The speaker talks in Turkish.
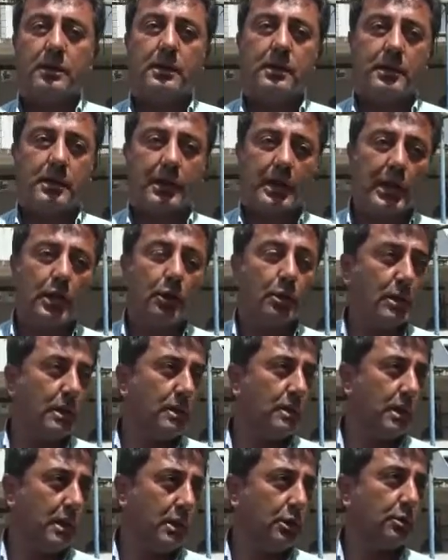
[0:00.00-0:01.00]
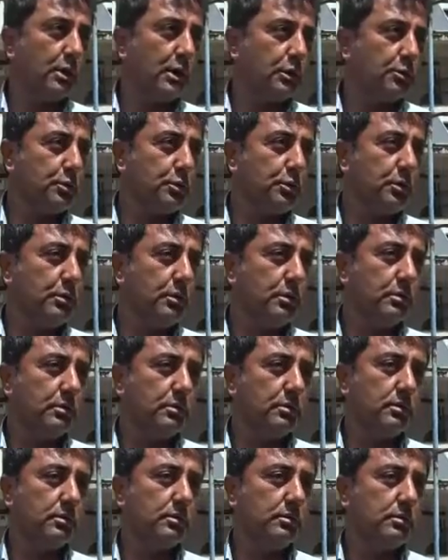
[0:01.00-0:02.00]
Ya da geliyorlar alıyorlar suyu.
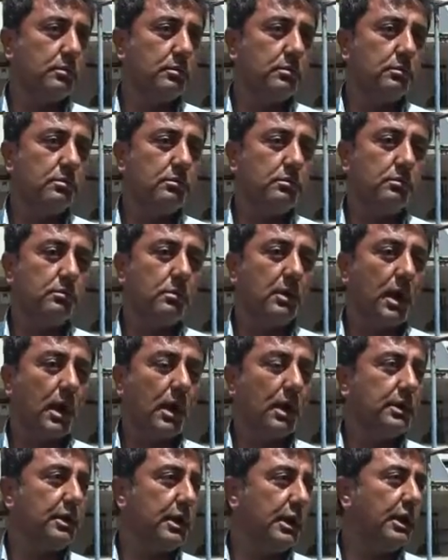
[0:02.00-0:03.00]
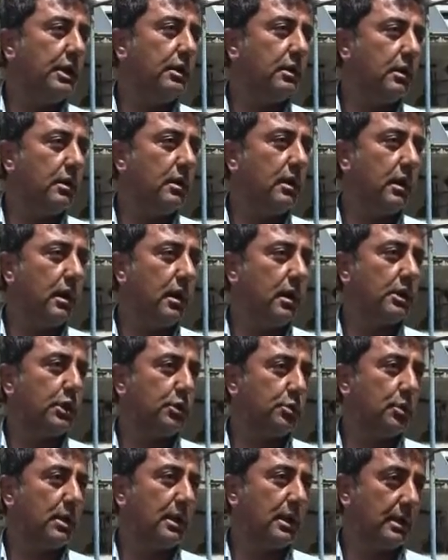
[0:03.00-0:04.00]
Ee, gayet de iyi
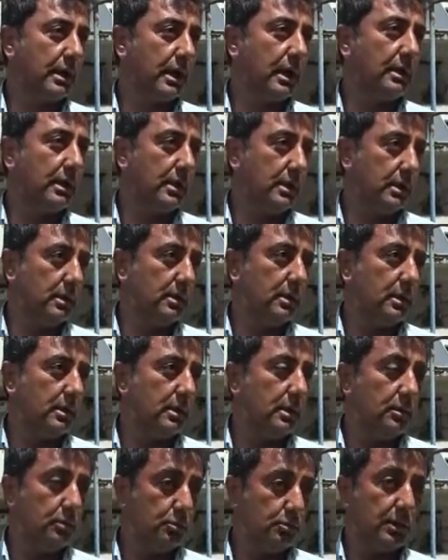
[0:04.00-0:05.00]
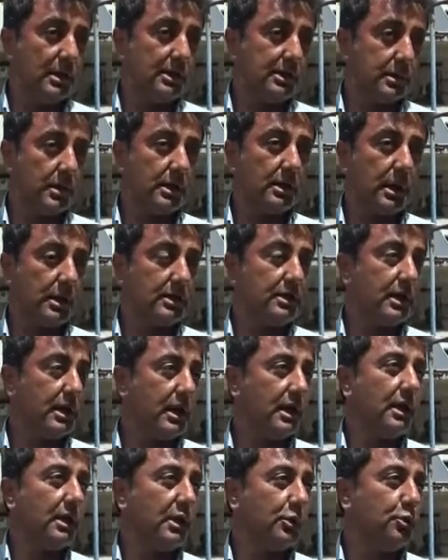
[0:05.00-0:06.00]
anlatıyorlar yani kendileri bizzat
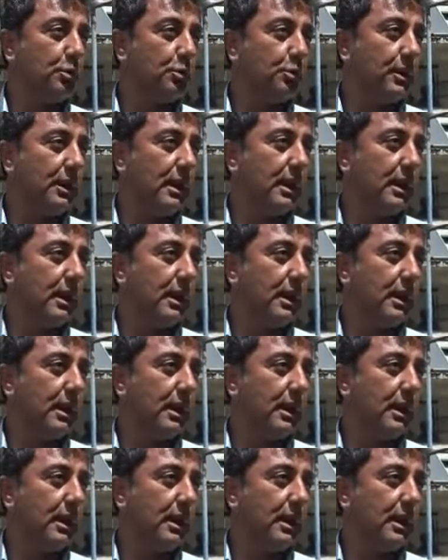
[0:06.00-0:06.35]
hastalar anlatıyor bunu